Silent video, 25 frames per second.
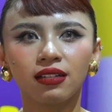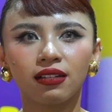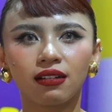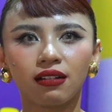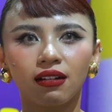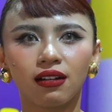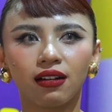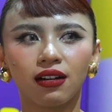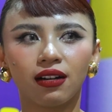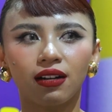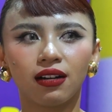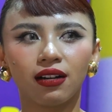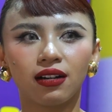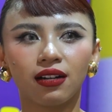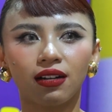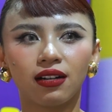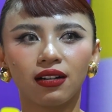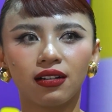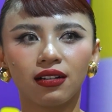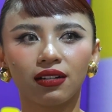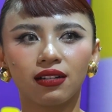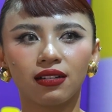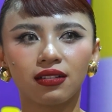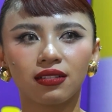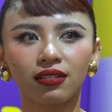
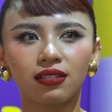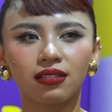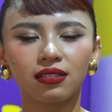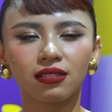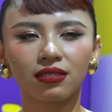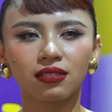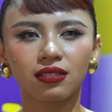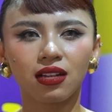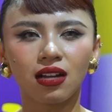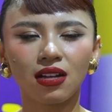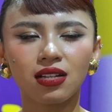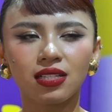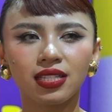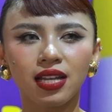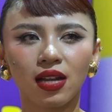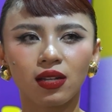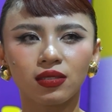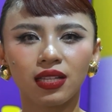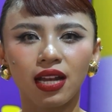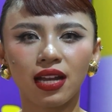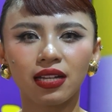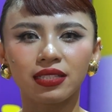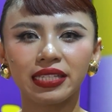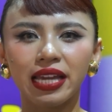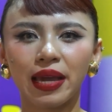uh, nói sao
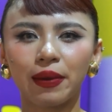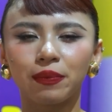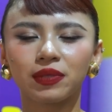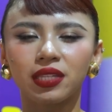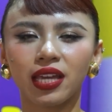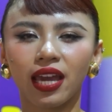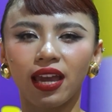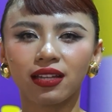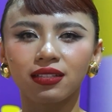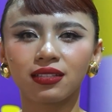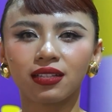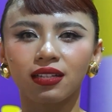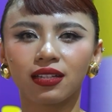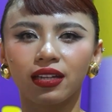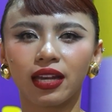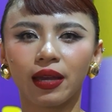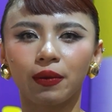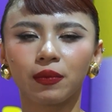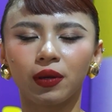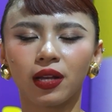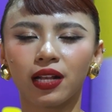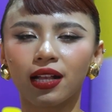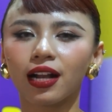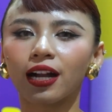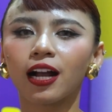ta nhàm chán thì
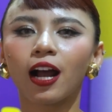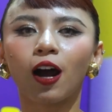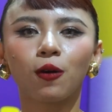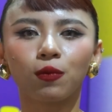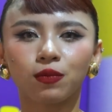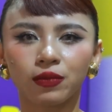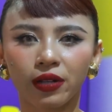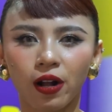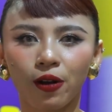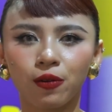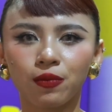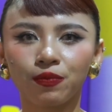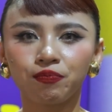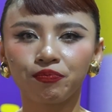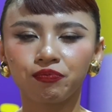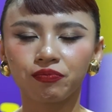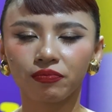em nghĩ là không đâu